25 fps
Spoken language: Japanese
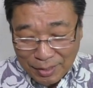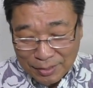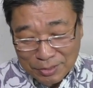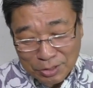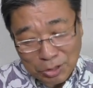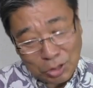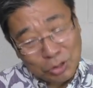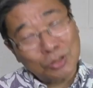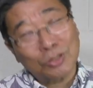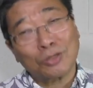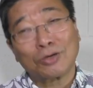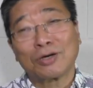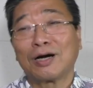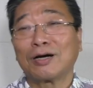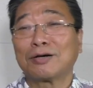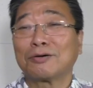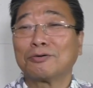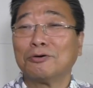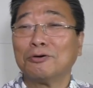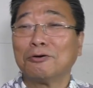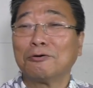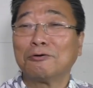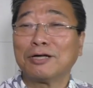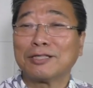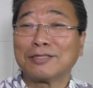ちょっとかっ
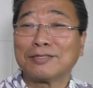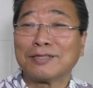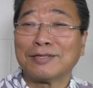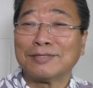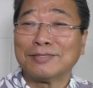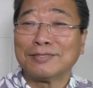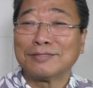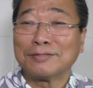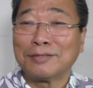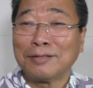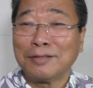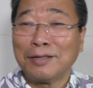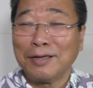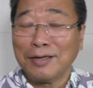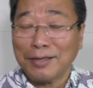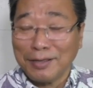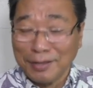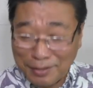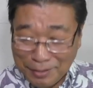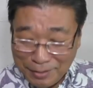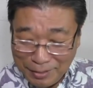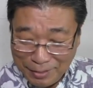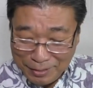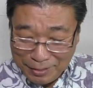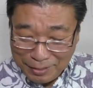こよかったんです
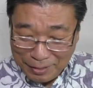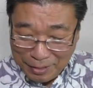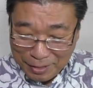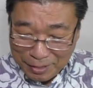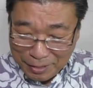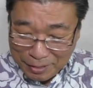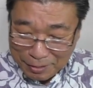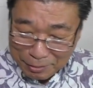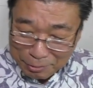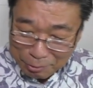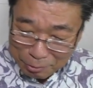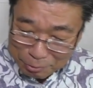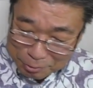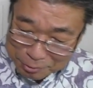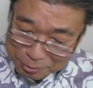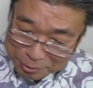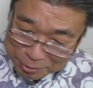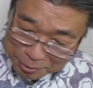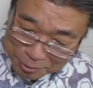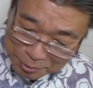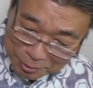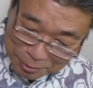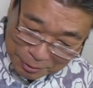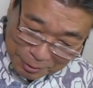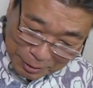ね、えー、
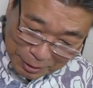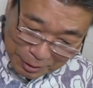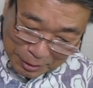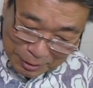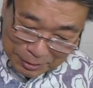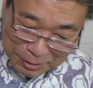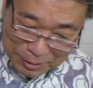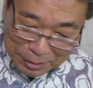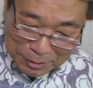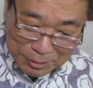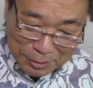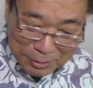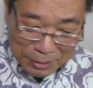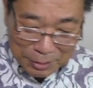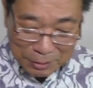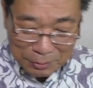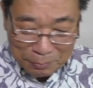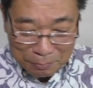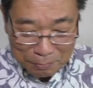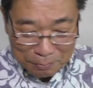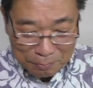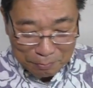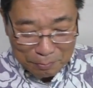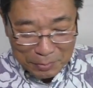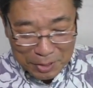ロックからジャズ
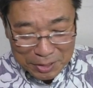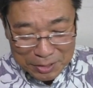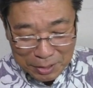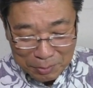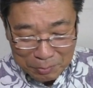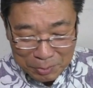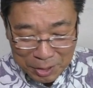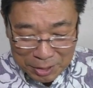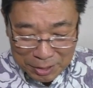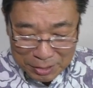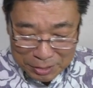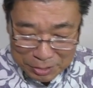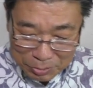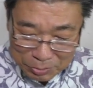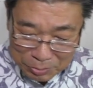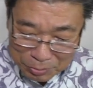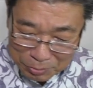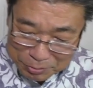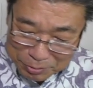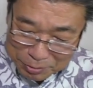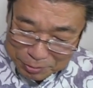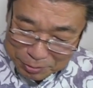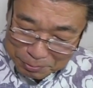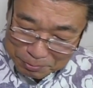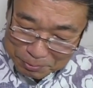に目覚めたその
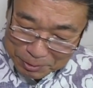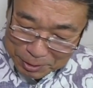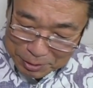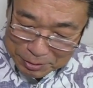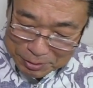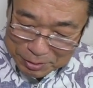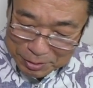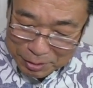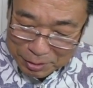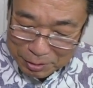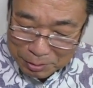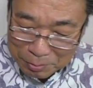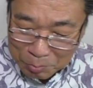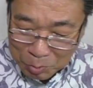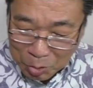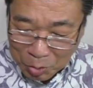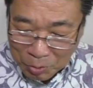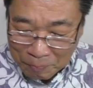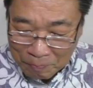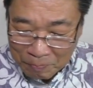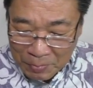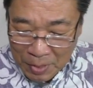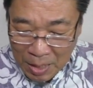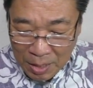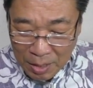グループですけれど
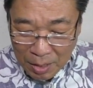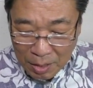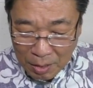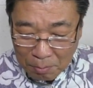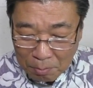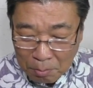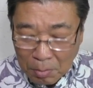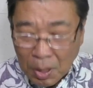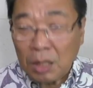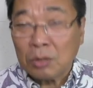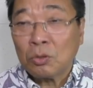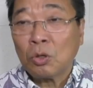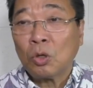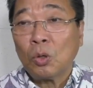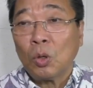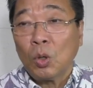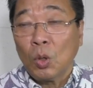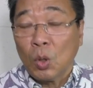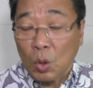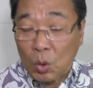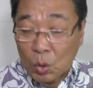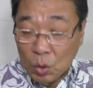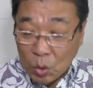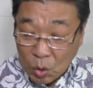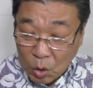も、まあ、あの
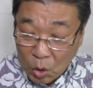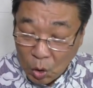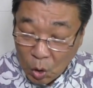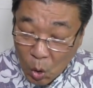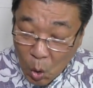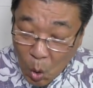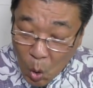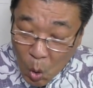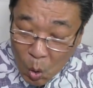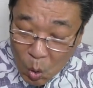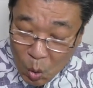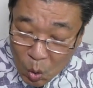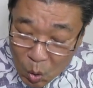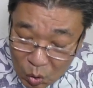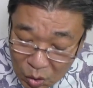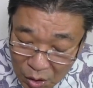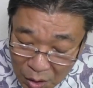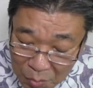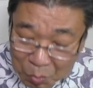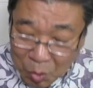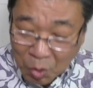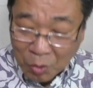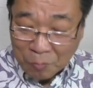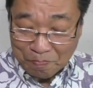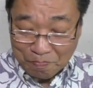日本語
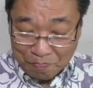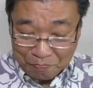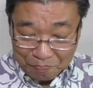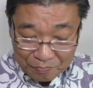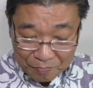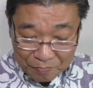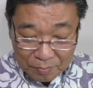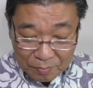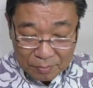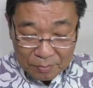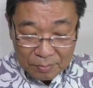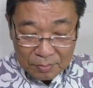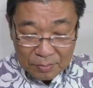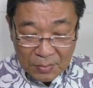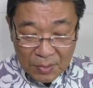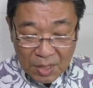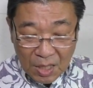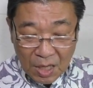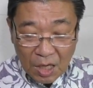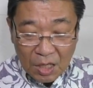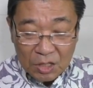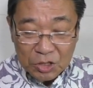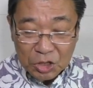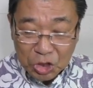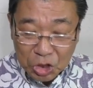でも
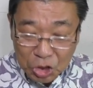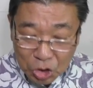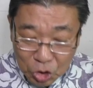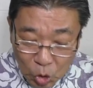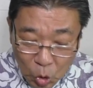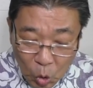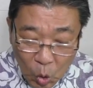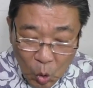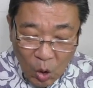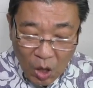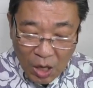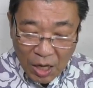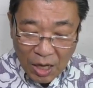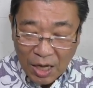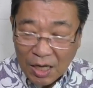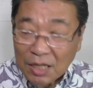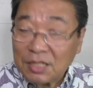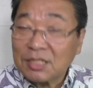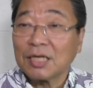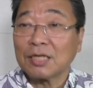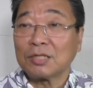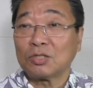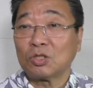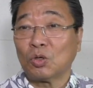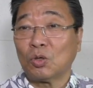「血と
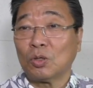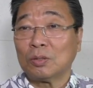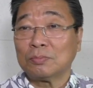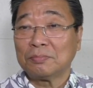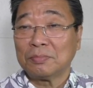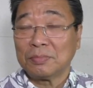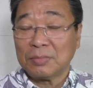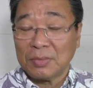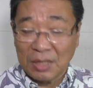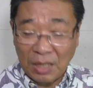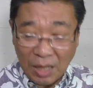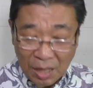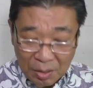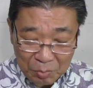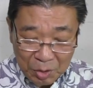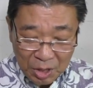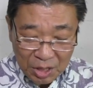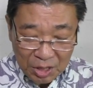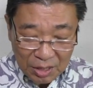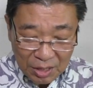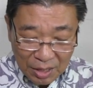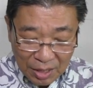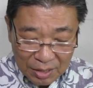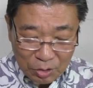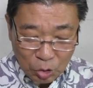汗と
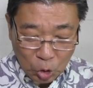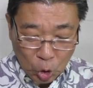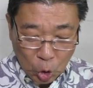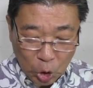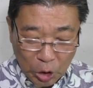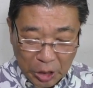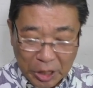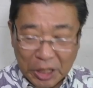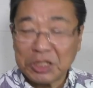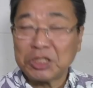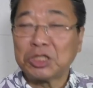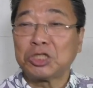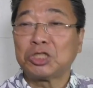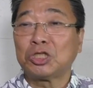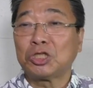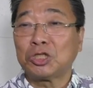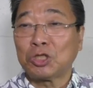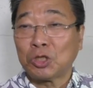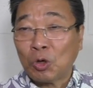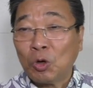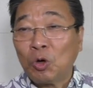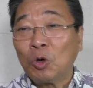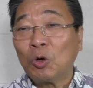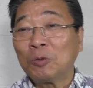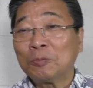涙の結
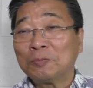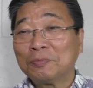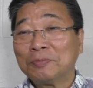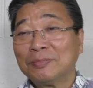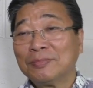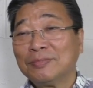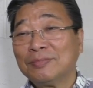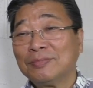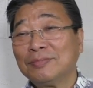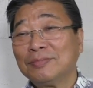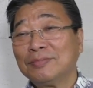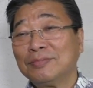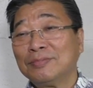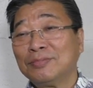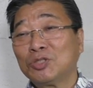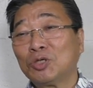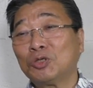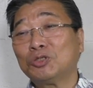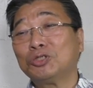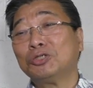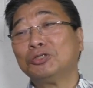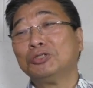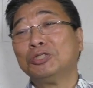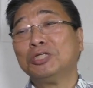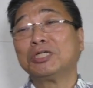晶」
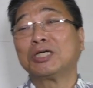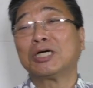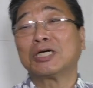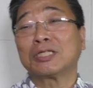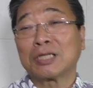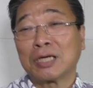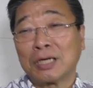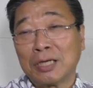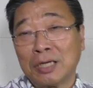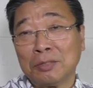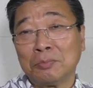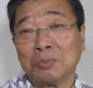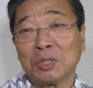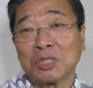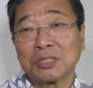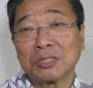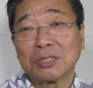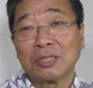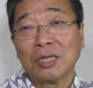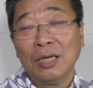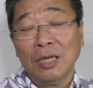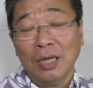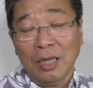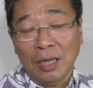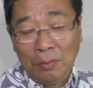という言い方がありま
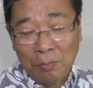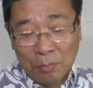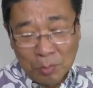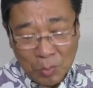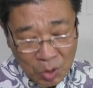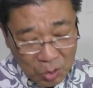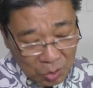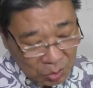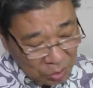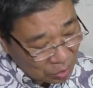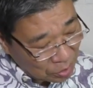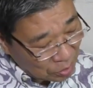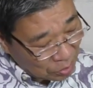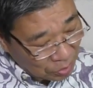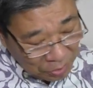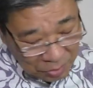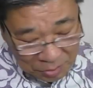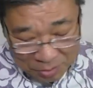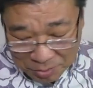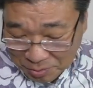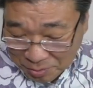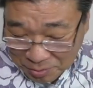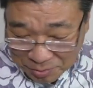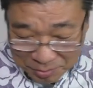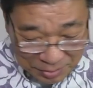す。もう
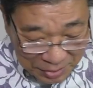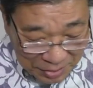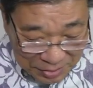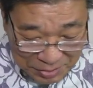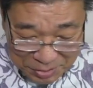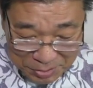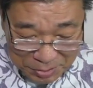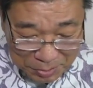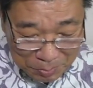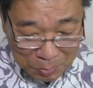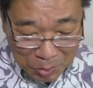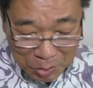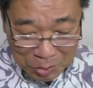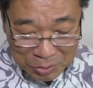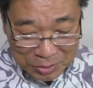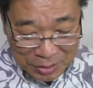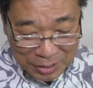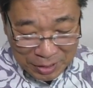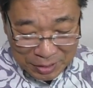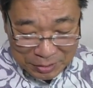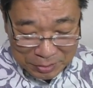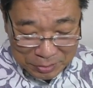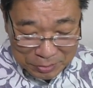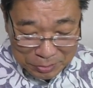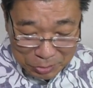とてつも
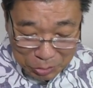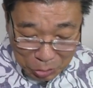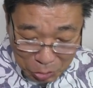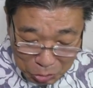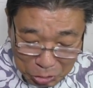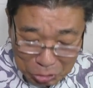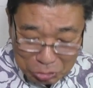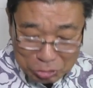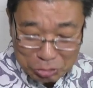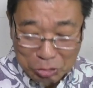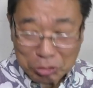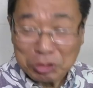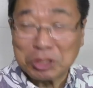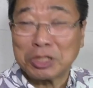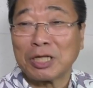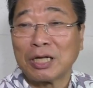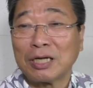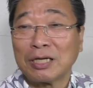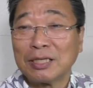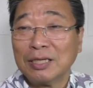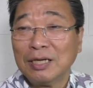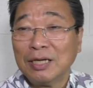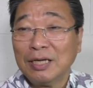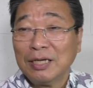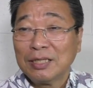なく努力をし
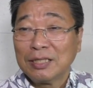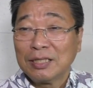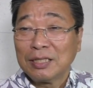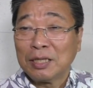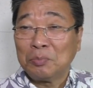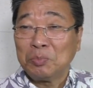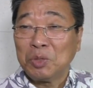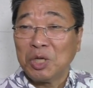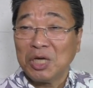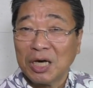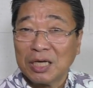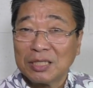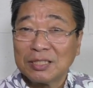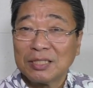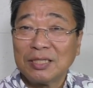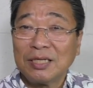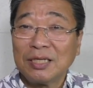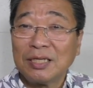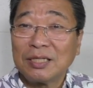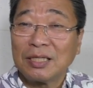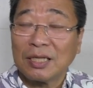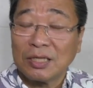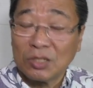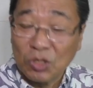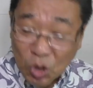た。並外
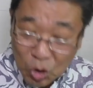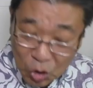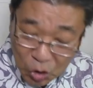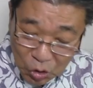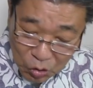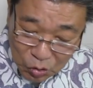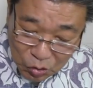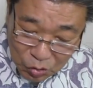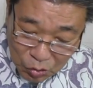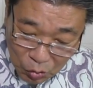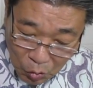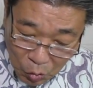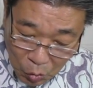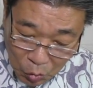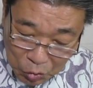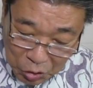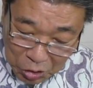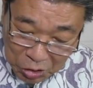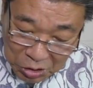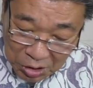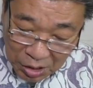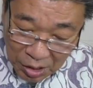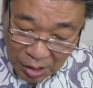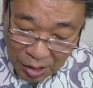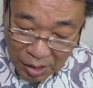れた努力を
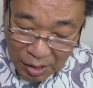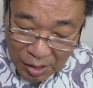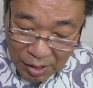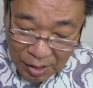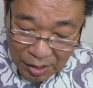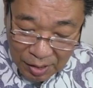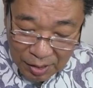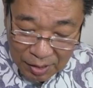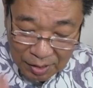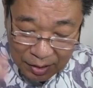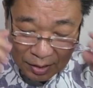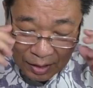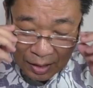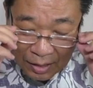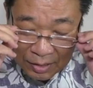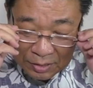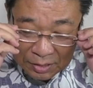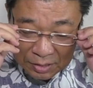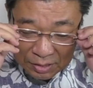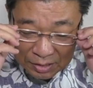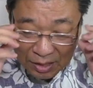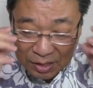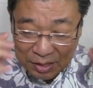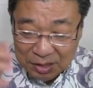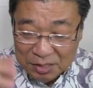して完
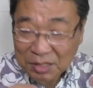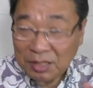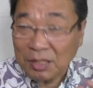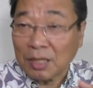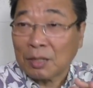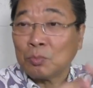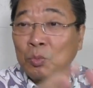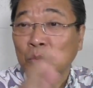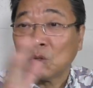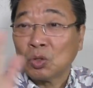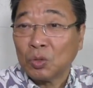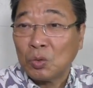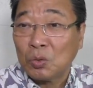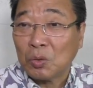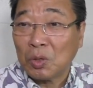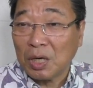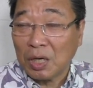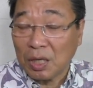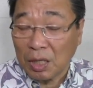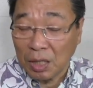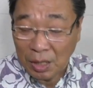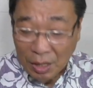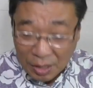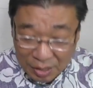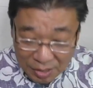成したもの
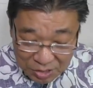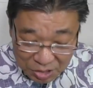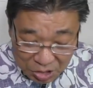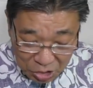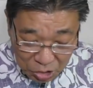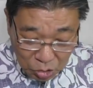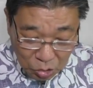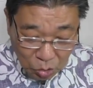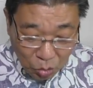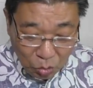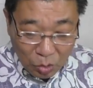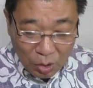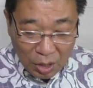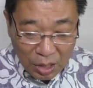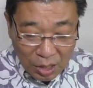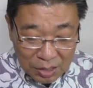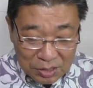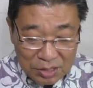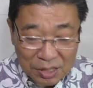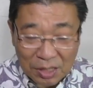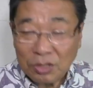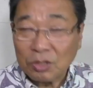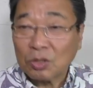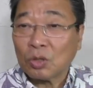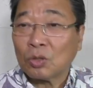は血と
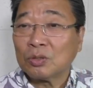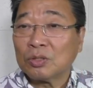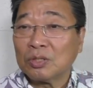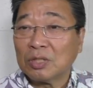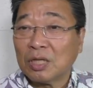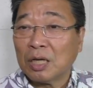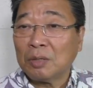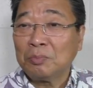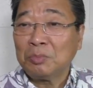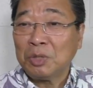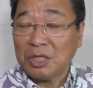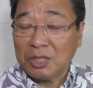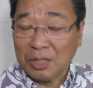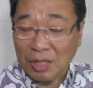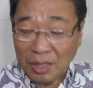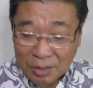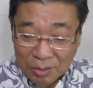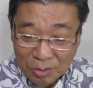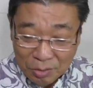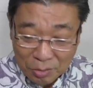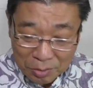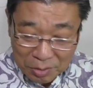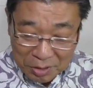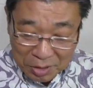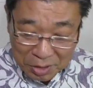汗と涙
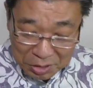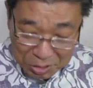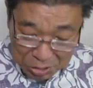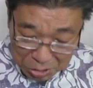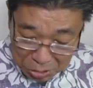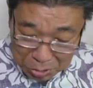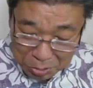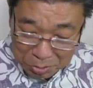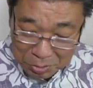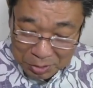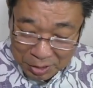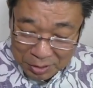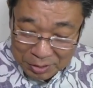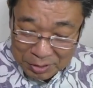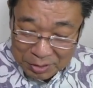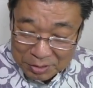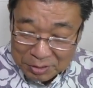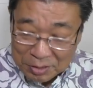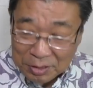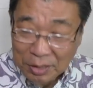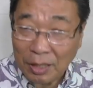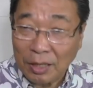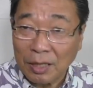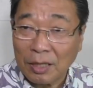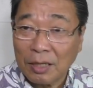の結晶なんで
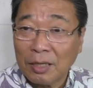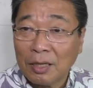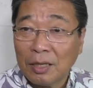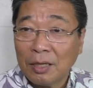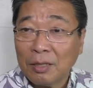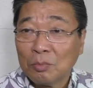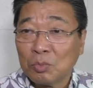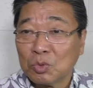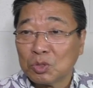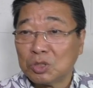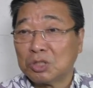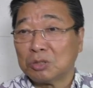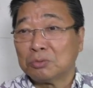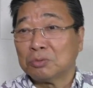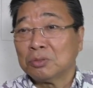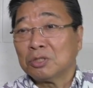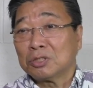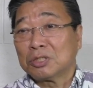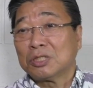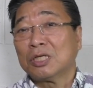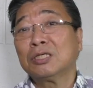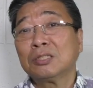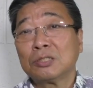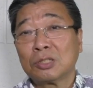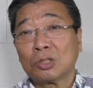すね。もう自分の
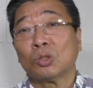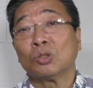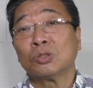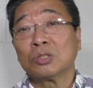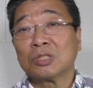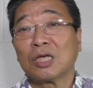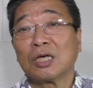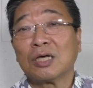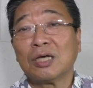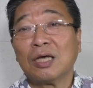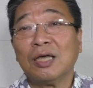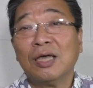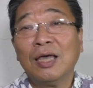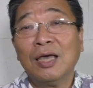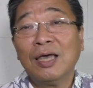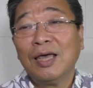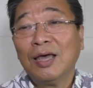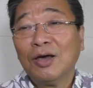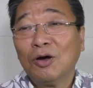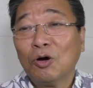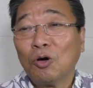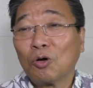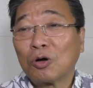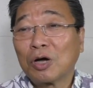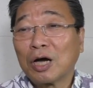全存在
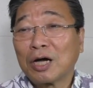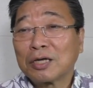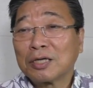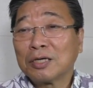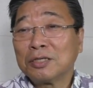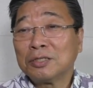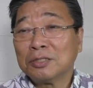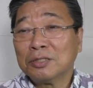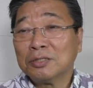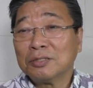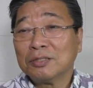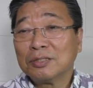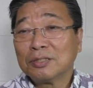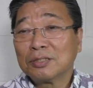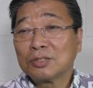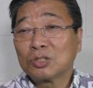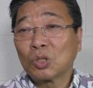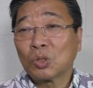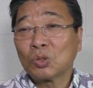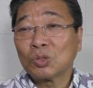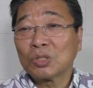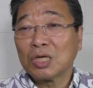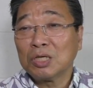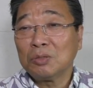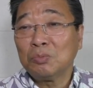をかける
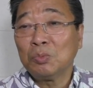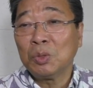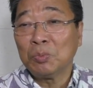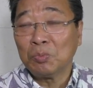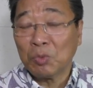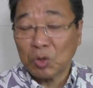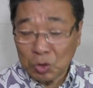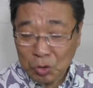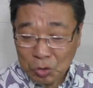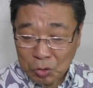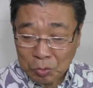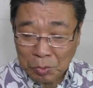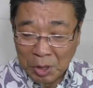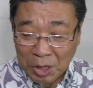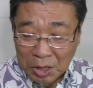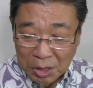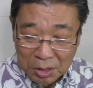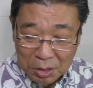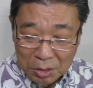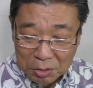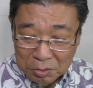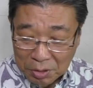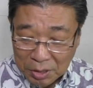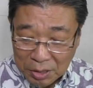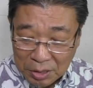そんな意味も含まれ
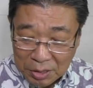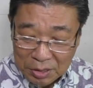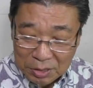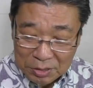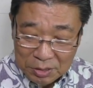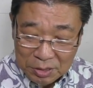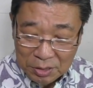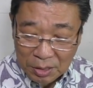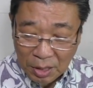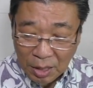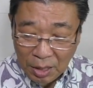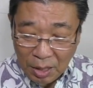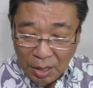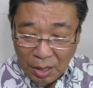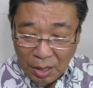てるわけです。